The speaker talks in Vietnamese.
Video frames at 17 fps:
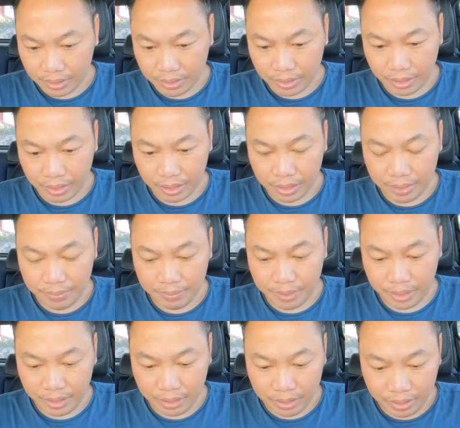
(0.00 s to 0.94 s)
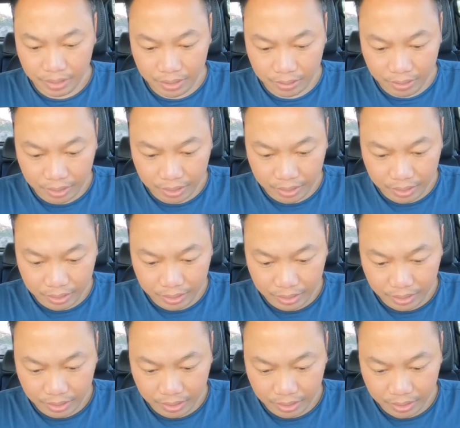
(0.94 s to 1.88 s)
chắc ở Mỹ chứ đâu ở
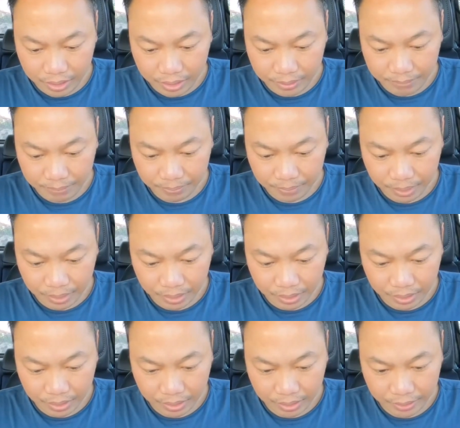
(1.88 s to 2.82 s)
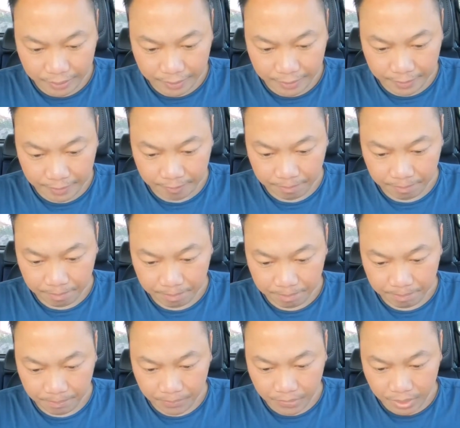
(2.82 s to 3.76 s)
Việt Nam à
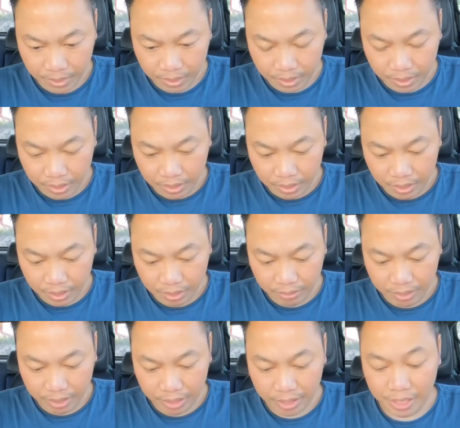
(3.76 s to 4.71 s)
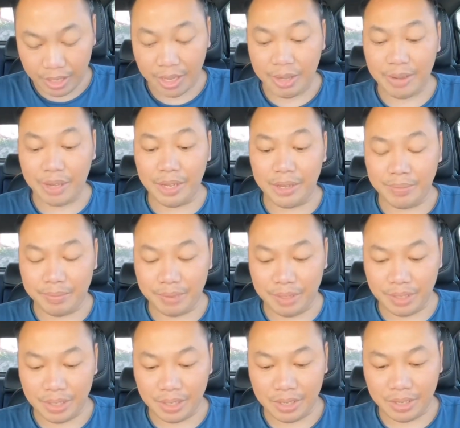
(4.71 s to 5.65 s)
không ấy em
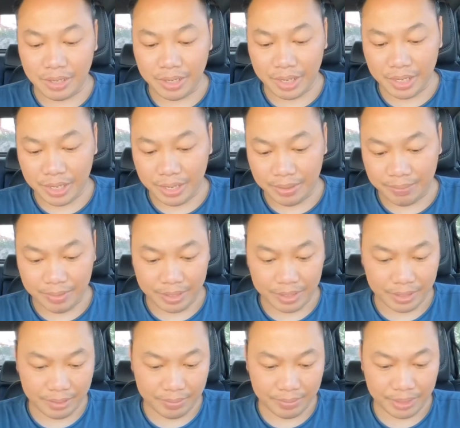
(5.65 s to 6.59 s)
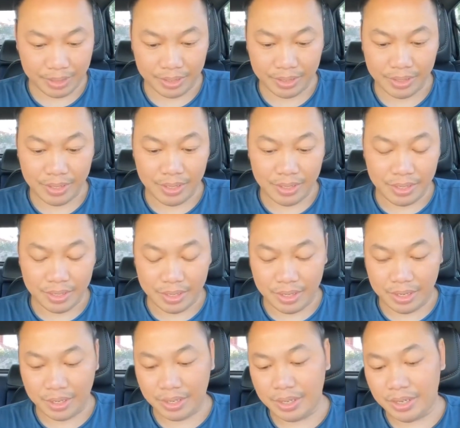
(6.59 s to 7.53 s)
nói cái coi cái hình mà mà
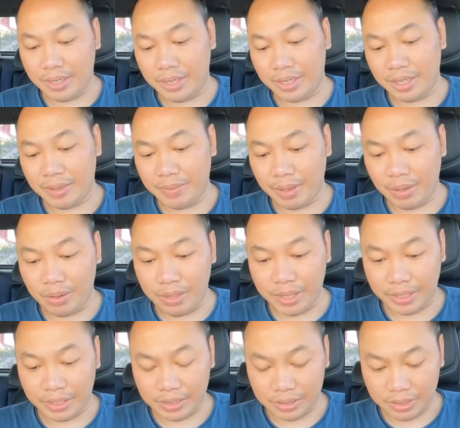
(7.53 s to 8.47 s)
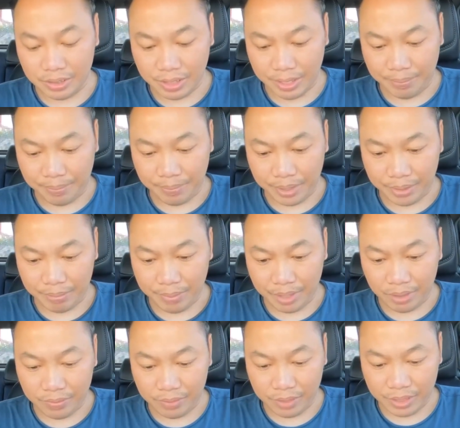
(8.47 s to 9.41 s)
đây là cái hình này là cái mặt cô Hà Thanh Xuân cầm
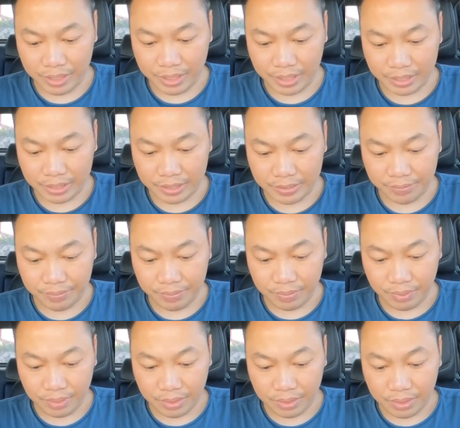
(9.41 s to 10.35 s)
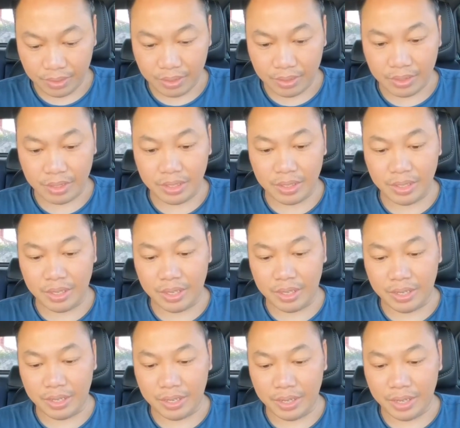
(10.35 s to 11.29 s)
microphone hát đó thì
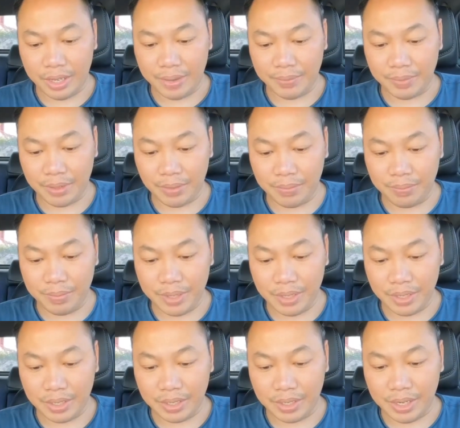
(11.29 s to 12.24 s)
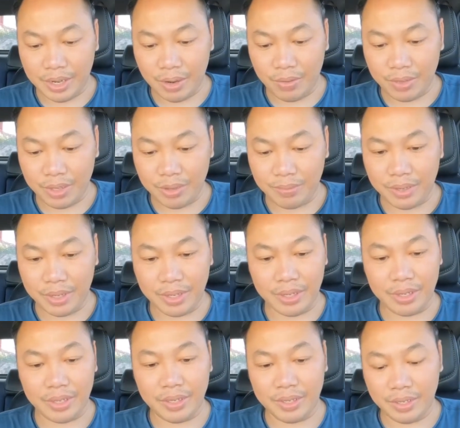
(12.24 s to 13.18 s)
à, em không biết ở đâu nhưng
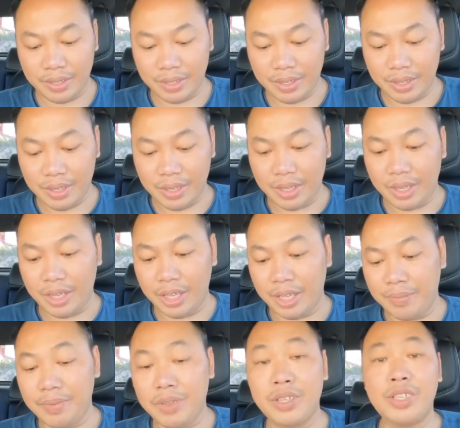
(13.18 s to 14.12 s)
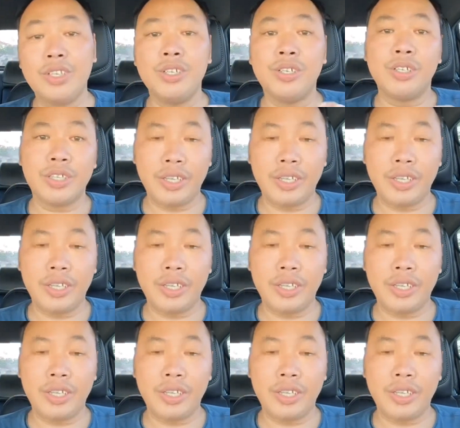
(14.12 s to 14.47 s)
mà em chưa có